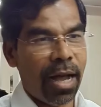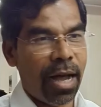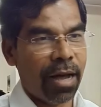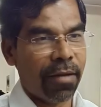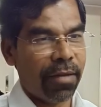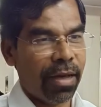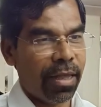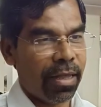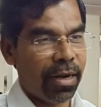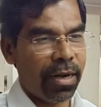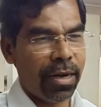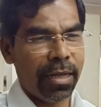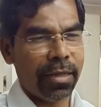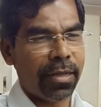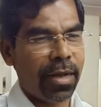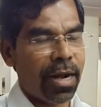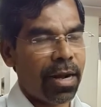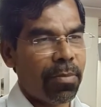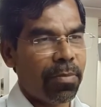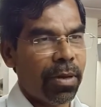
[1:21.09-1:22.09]
ஆக அதை
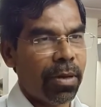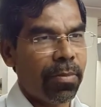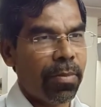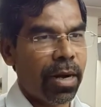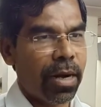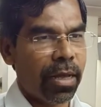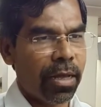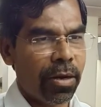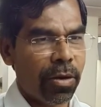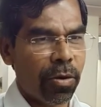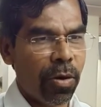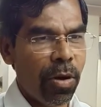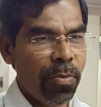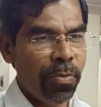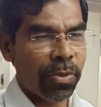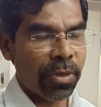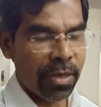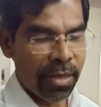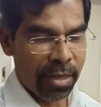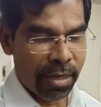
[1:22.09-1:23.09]
நினைத்து நாங்கள்
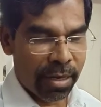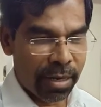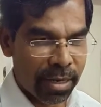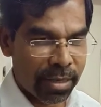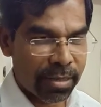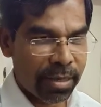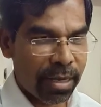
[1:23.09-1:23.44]
அடைகின்றோம் நிச்சயம்